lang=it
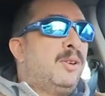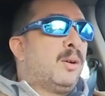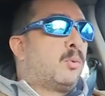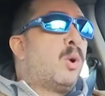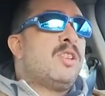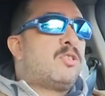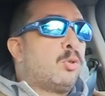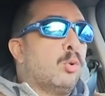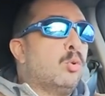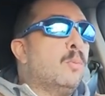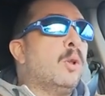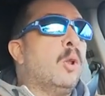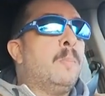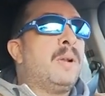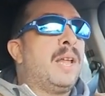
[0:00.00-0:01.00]
fa questo
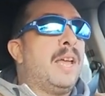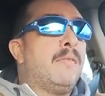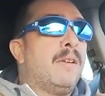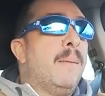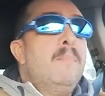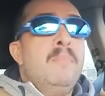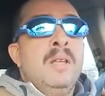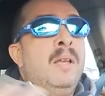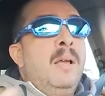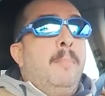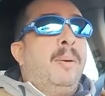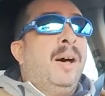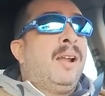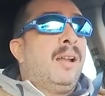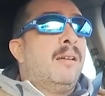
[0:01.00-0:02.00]
numero breve,
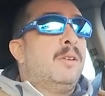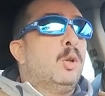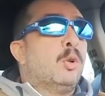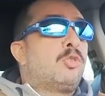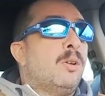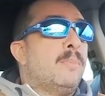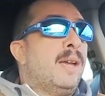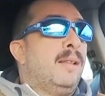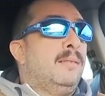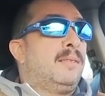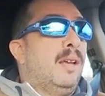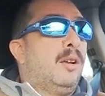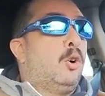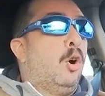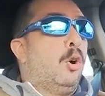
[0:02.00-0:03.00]
parla
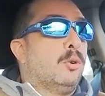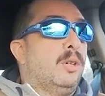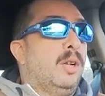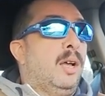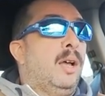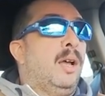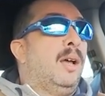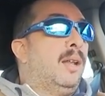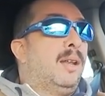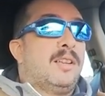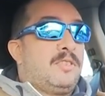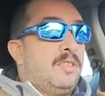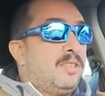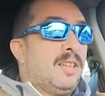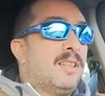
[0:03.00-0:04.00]
velocemente con eh,
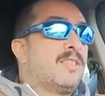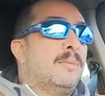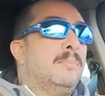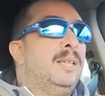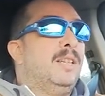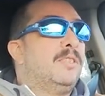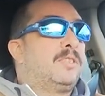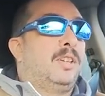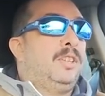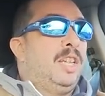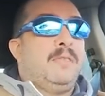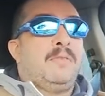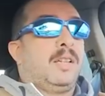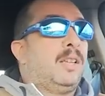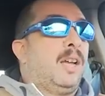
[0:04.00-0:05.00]
l'assistenza
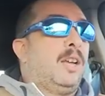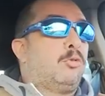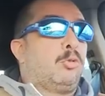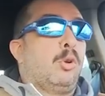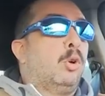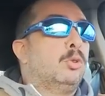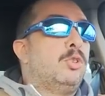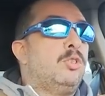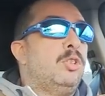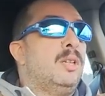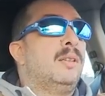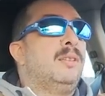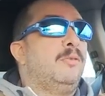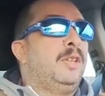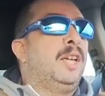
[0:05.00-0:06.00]
amministrativa, Sara dà i suoi codici
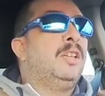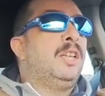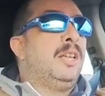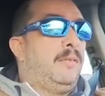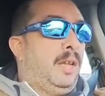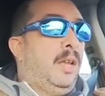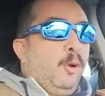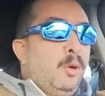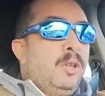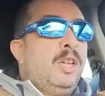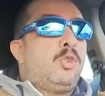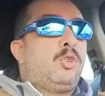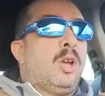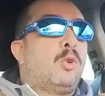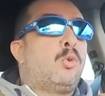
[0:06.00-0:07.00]
identificativi,
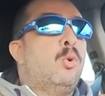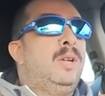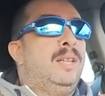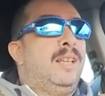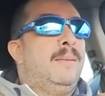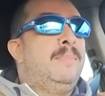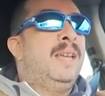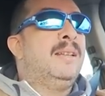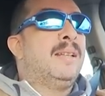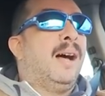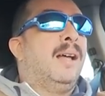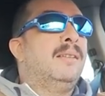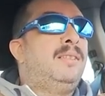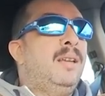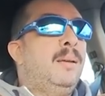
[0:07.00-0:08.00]
fornisce alcuni dei miei
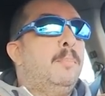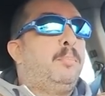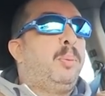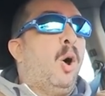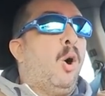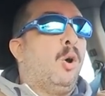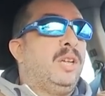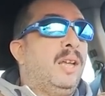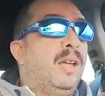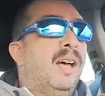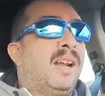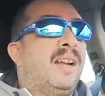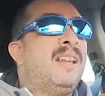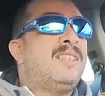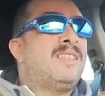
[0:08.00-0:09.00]
dati, poi
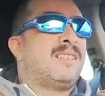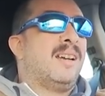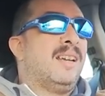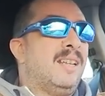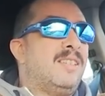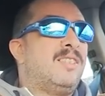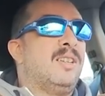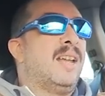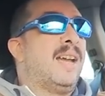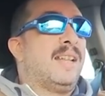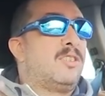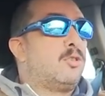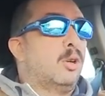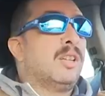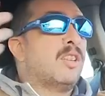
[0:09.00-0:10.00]
resta in
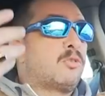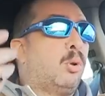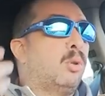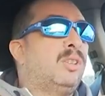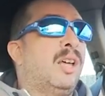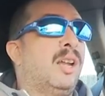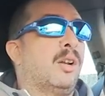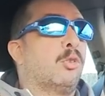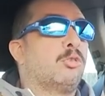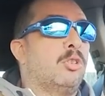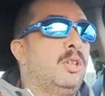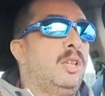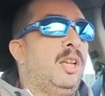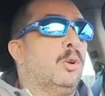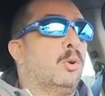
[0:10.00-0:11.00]
silenzio ad ascoltare
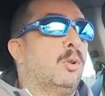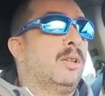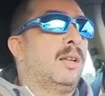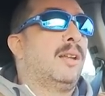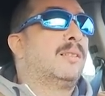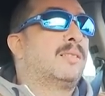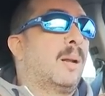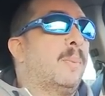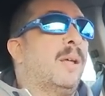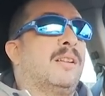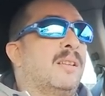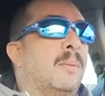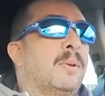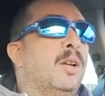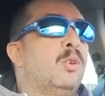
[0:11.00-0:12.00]
cosa gli dicono dall'altra
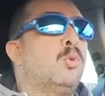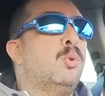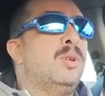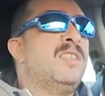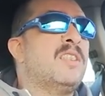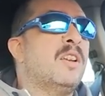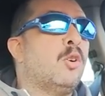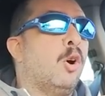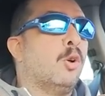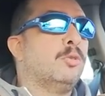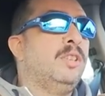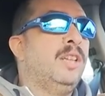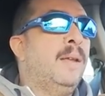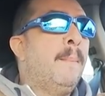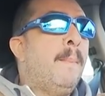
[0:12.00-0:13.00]
parte per alcuni
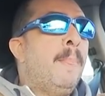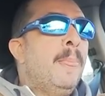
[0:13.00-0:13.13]
secondi,